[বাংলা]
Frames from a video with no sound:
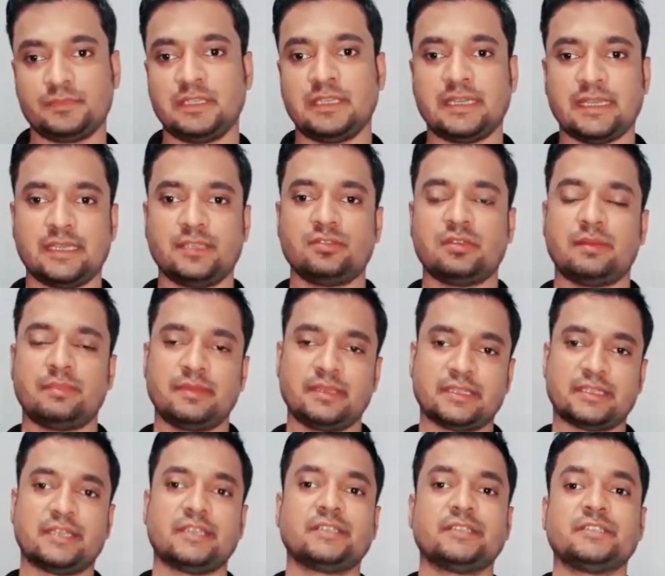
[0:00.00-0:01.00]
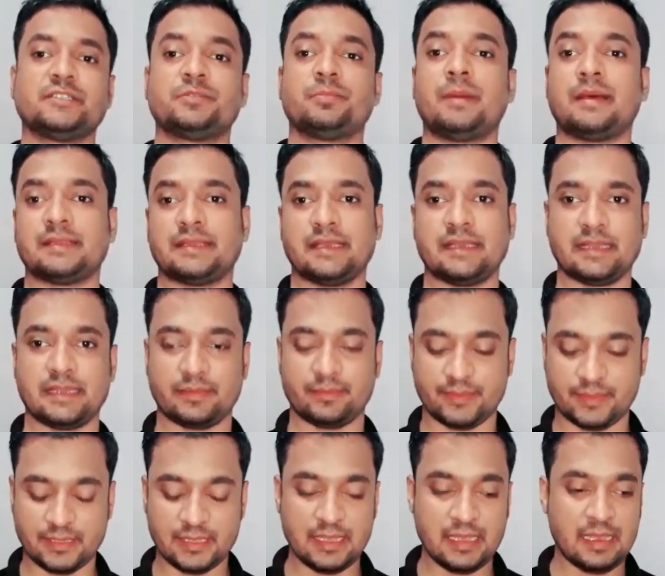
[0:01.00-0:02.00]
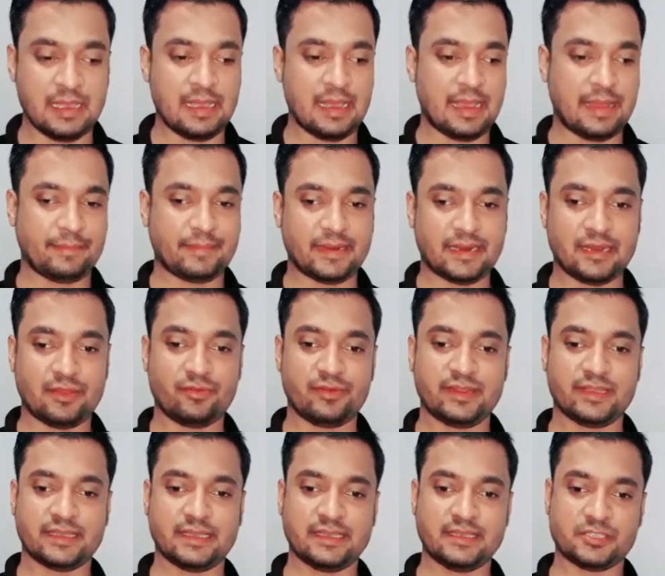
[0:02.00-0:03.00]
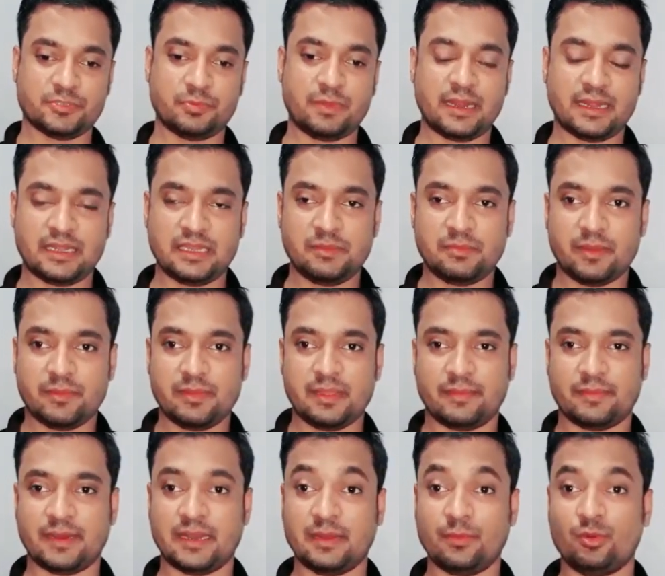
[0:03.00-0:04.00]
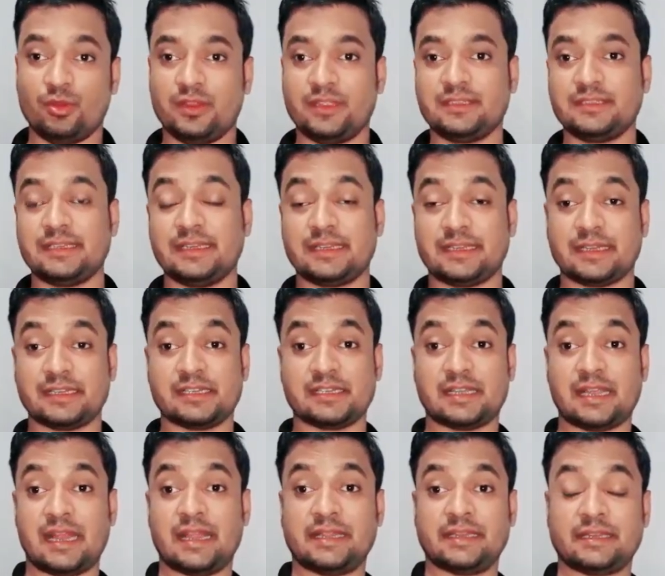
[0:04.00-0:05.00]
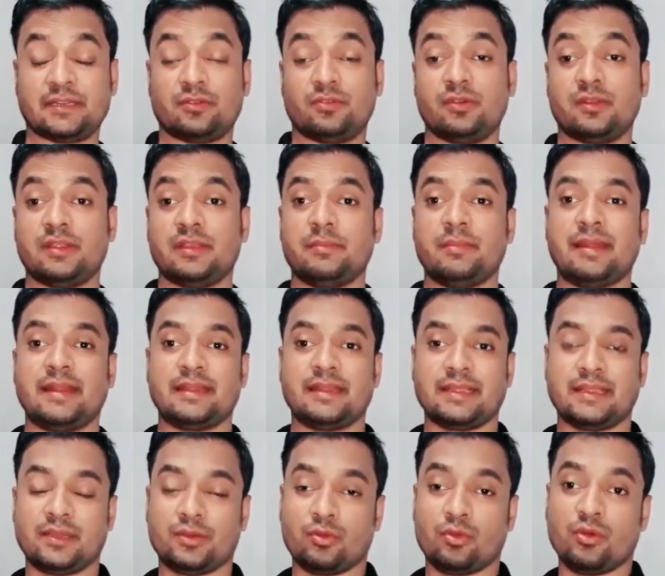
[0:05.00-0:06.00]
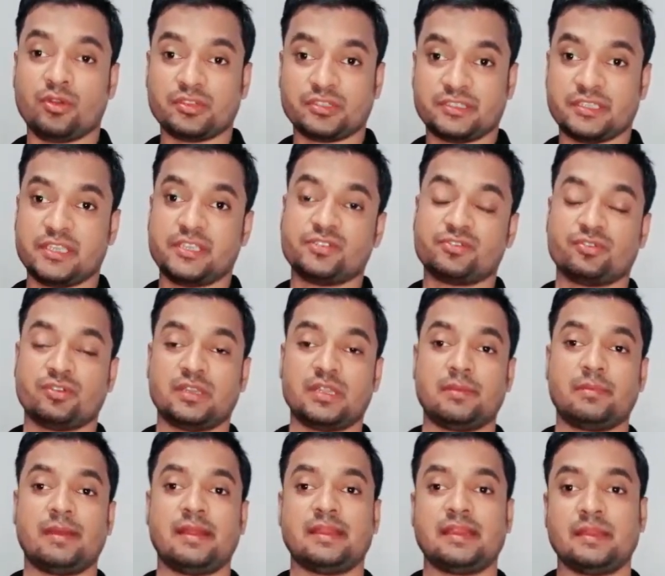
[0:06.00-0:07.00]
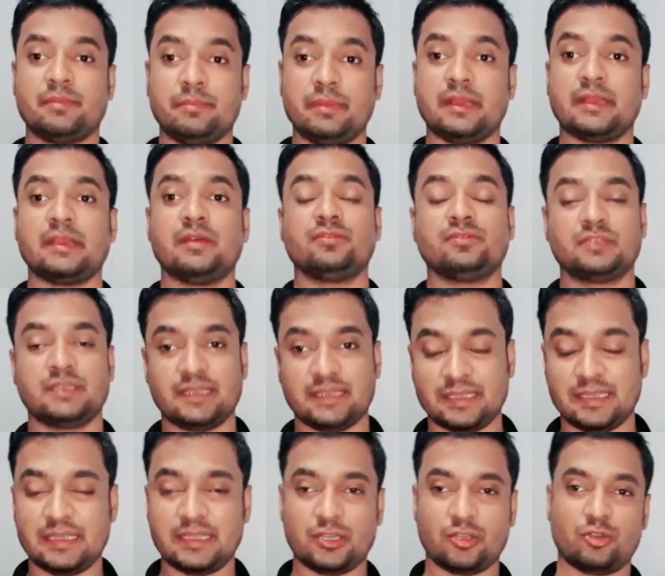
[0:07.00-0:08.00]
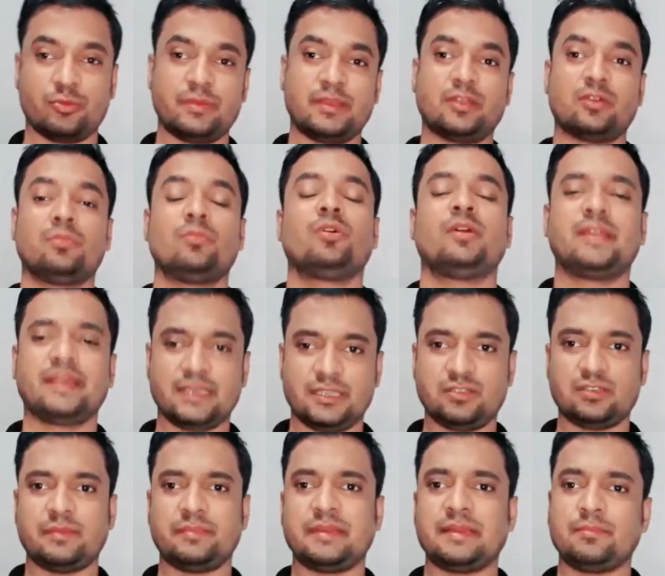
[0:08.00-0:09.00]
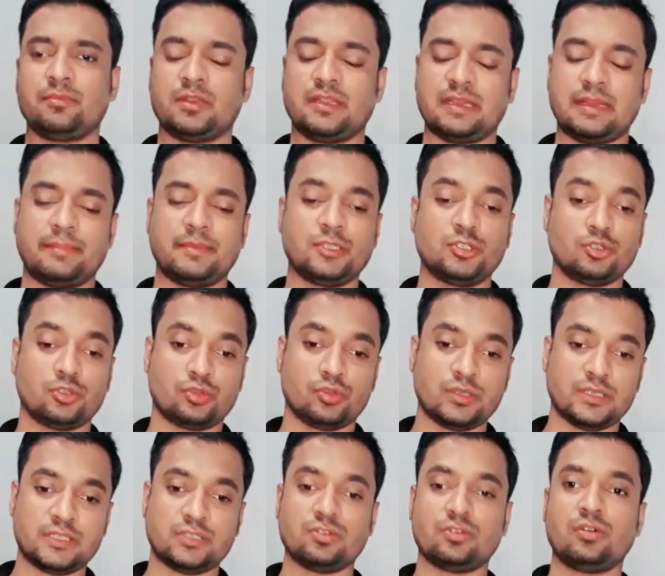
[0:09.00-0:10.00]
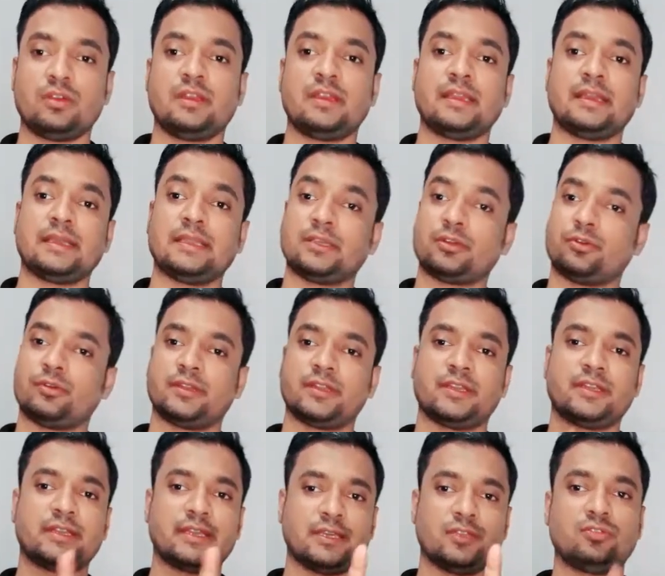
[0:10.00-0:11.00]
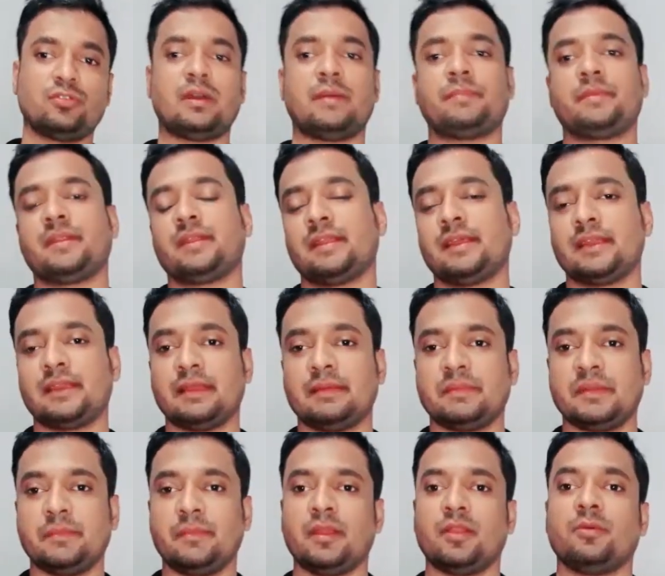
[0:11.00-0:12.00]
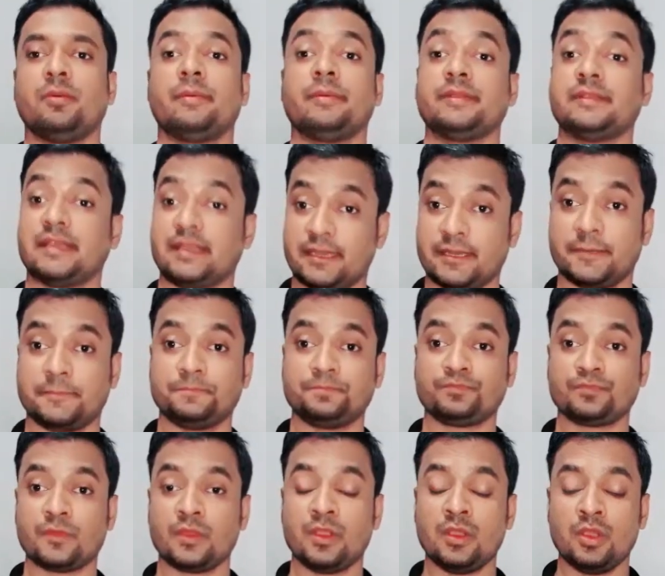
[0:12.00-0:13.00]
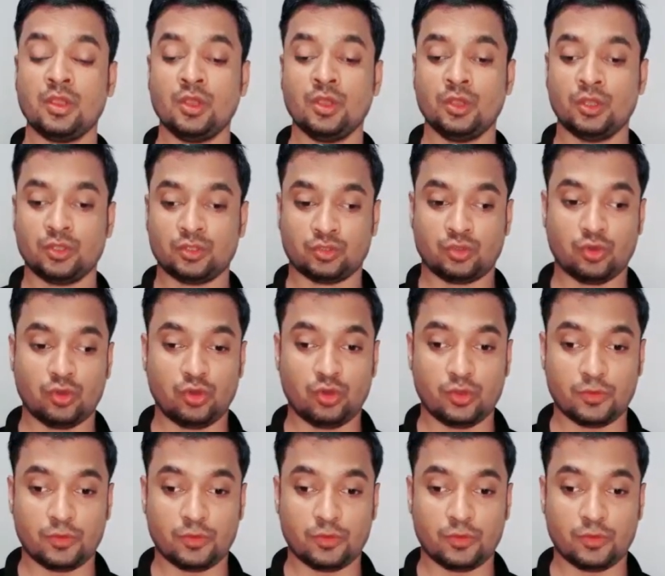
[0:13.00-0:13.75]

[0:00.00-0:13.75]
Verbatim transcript: এটা কিন্তু আপনি একটা জিনিস মাথায় রাখবেন আপনারা অনেকে স্মার্টলিভাবে আপনারা বলেন যে এটাকে কাট করে বা এটার রং চেঞ্জ করে বা এটার ব্যাকগ্রাউন্ড এরকম এরকম অনেক কিছু আপনারা বলেন আপনি যতই কিছু করেন না কেন কন্টেন্টটা কিন্তু আপনার না এটা আপনি ভালোভাবে জানেন তো